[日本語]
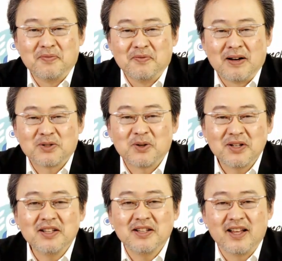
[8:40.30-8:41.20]
まあ、そ
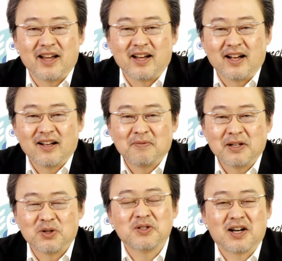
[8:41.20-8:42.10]
れでね、
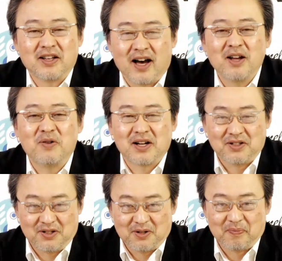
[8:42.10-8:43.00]
まあ、調査会に入るわけ
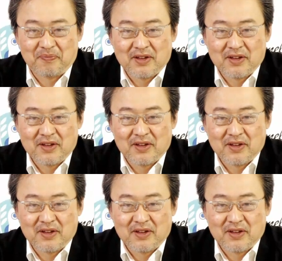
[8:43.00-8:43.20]
ですよ。